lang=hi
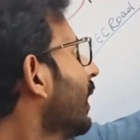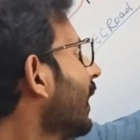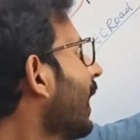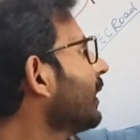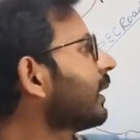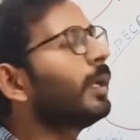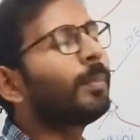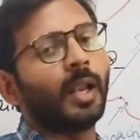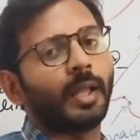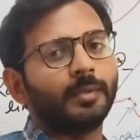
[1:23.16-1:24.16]
रेड
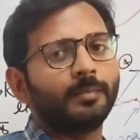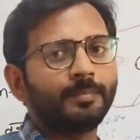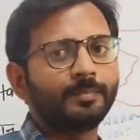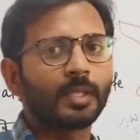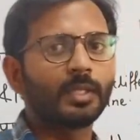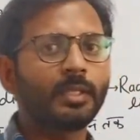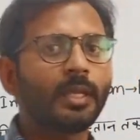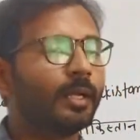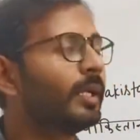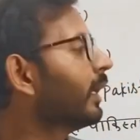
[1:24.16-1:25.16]
क्लिप लाइन ठीक
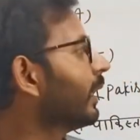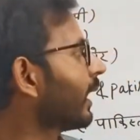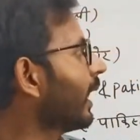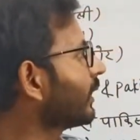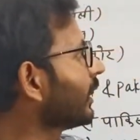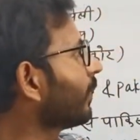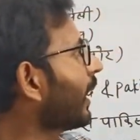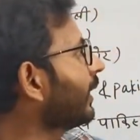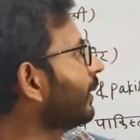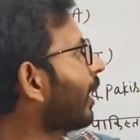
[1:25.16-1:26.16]
है रेड क्लिप
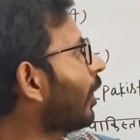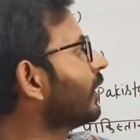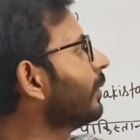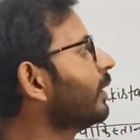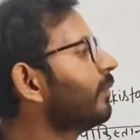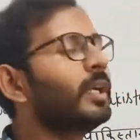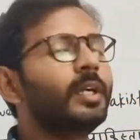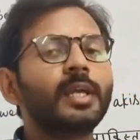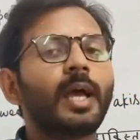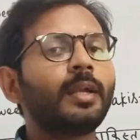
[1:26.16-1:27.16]
लाइन बाउंड्री बिटवीन
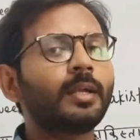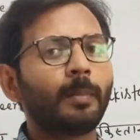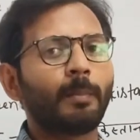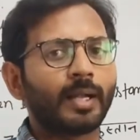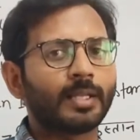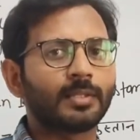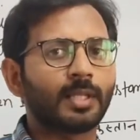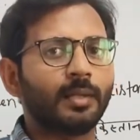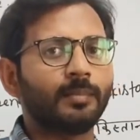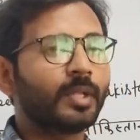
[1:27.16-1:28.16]
इंडिया एंड
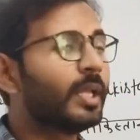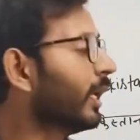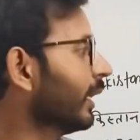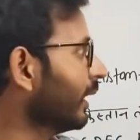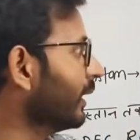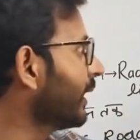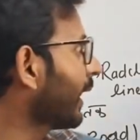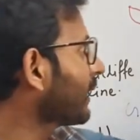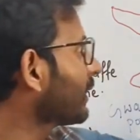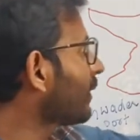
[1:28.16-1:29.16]
पाकिस्तान इंडिया
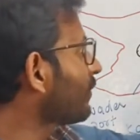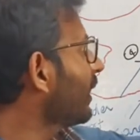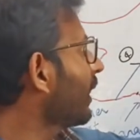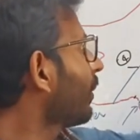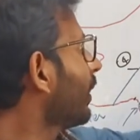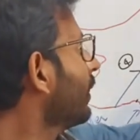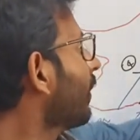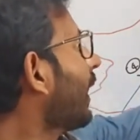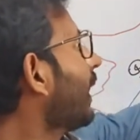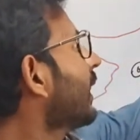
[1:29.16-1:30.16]
के तरफ से एक
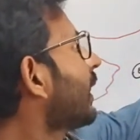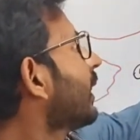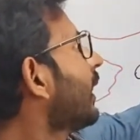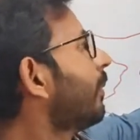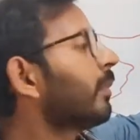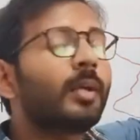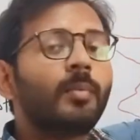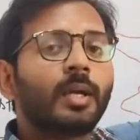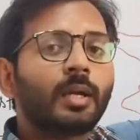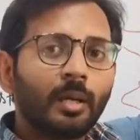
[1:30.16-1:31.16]
हिमालय जाता है
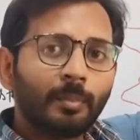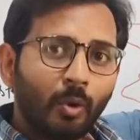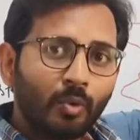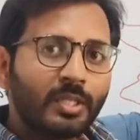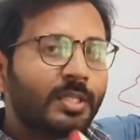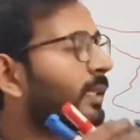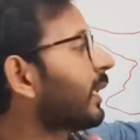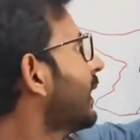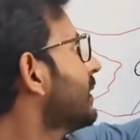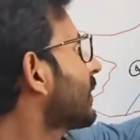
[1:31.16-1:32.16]
मतलब एक माउंटेन
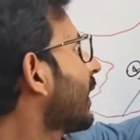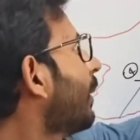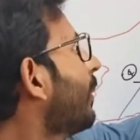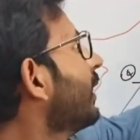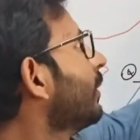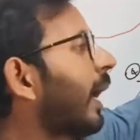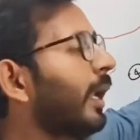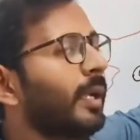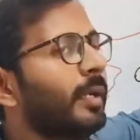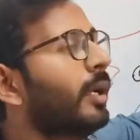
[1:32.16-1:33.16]
जाता है जिसका नाम है
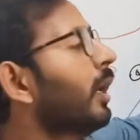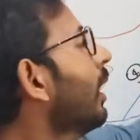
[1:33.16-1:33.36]
हिमालय